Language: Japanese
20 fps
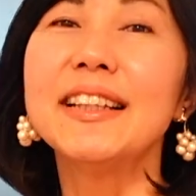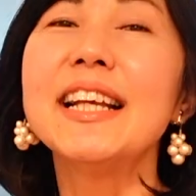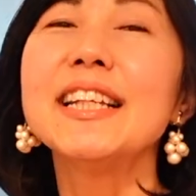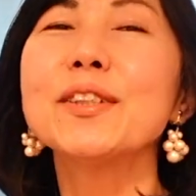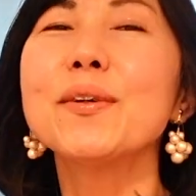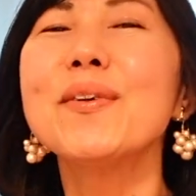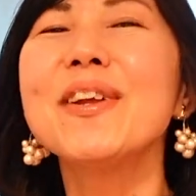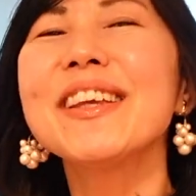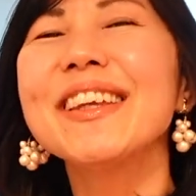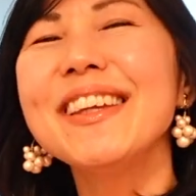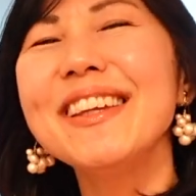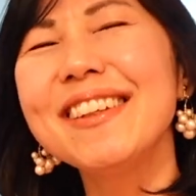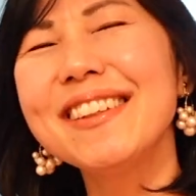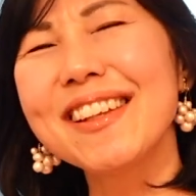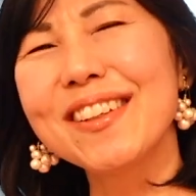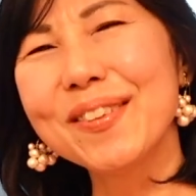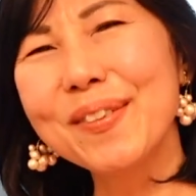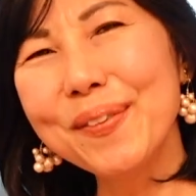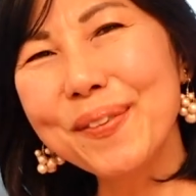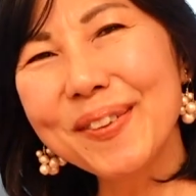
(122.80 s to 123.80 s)
でそれ聞い
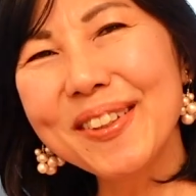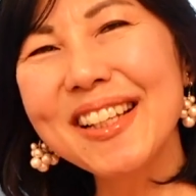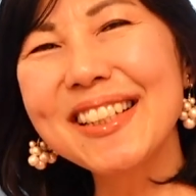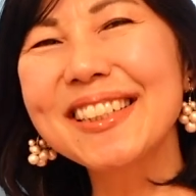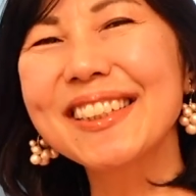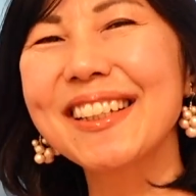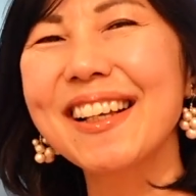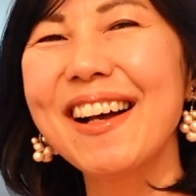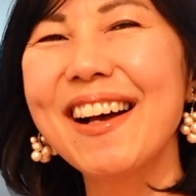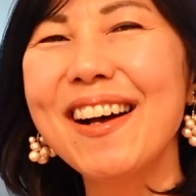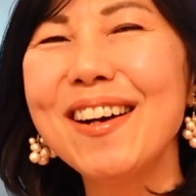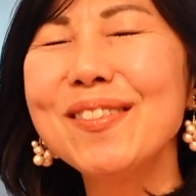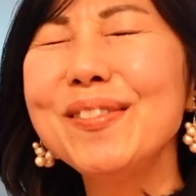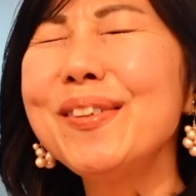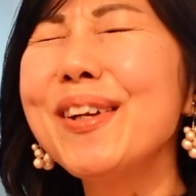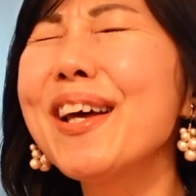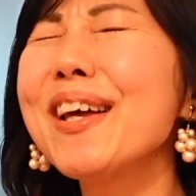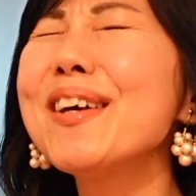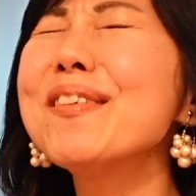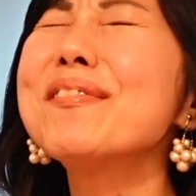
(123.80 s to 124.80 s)
てどうですか
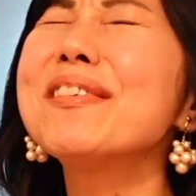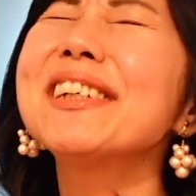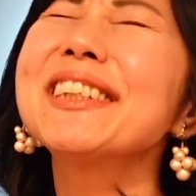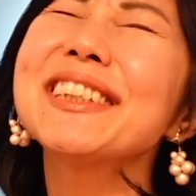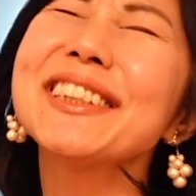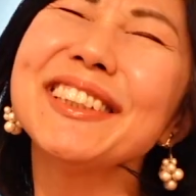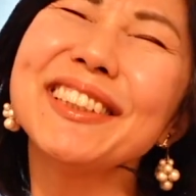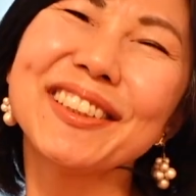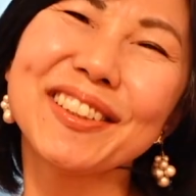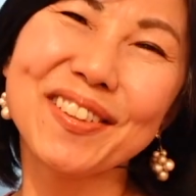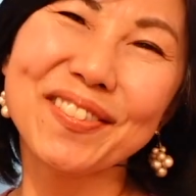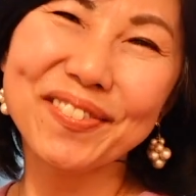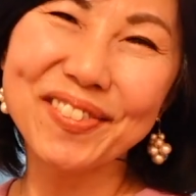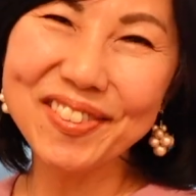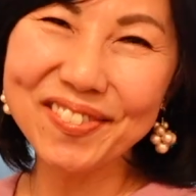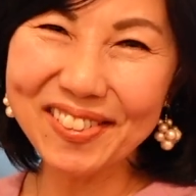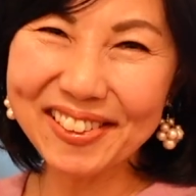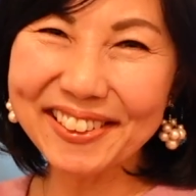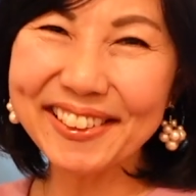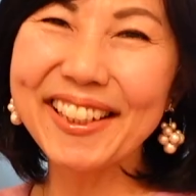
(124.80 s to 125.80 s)
羨ましいって思
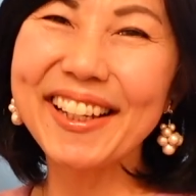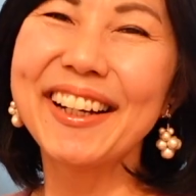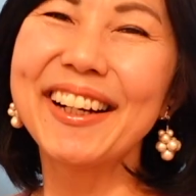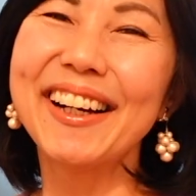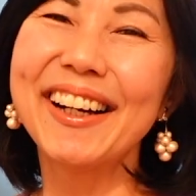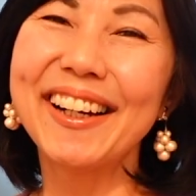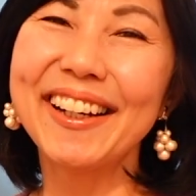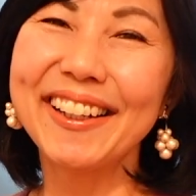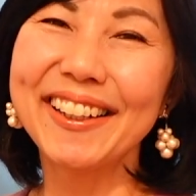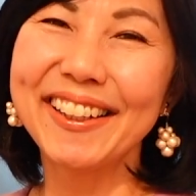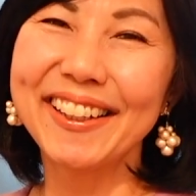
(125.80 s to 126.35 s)
いますか